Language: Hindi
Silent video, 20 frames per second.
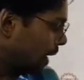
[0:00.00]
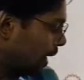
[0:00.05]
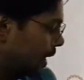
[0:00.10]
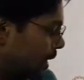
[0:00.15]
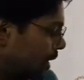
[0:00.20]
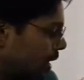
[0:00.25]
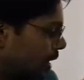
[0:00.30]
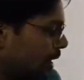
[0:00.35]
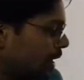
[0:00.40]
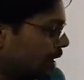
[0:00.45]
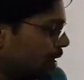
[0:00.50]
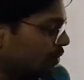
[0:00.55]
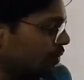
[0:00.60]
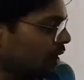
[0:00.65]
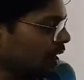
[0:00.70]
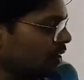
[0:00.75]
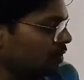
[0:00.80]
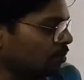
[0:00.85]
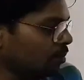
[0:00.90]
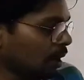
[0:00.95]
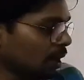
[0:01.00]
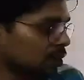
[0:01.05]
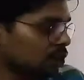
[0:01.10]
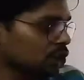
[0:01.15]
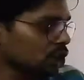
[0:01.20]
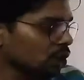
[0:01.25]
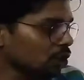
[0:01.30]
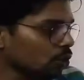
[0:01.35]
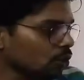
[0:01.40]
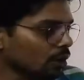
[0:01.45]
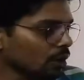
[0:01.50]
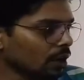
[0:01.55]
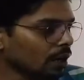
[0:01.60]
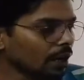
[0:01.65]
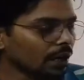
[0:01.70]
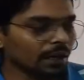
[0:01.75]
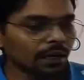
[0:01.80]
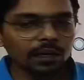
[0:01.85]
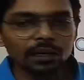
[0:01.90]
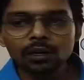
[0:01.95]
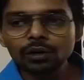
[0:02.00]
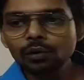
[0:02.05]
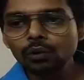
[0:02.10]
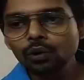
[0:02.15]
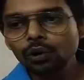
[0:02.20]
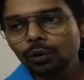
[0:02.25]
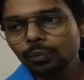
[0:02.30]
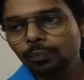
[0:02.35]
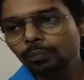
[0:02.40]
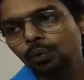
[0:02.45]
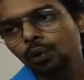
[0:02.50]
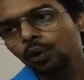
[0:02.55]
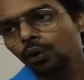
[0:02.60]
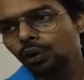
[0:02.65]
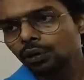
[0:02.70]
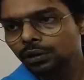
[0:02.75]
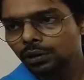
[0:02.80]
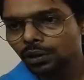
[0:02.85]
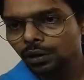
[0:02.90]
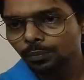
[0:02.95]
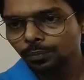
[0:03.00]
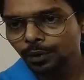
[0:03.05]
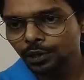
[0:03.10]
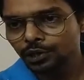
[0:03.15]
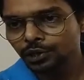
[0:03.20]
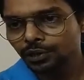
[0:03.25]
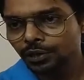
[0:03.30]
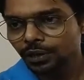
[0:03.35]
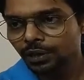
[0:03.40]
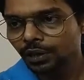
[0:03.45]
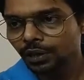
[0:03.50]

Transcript: 1985 मार्शल लॉ लगाया गया और बहुत रिप्रेशन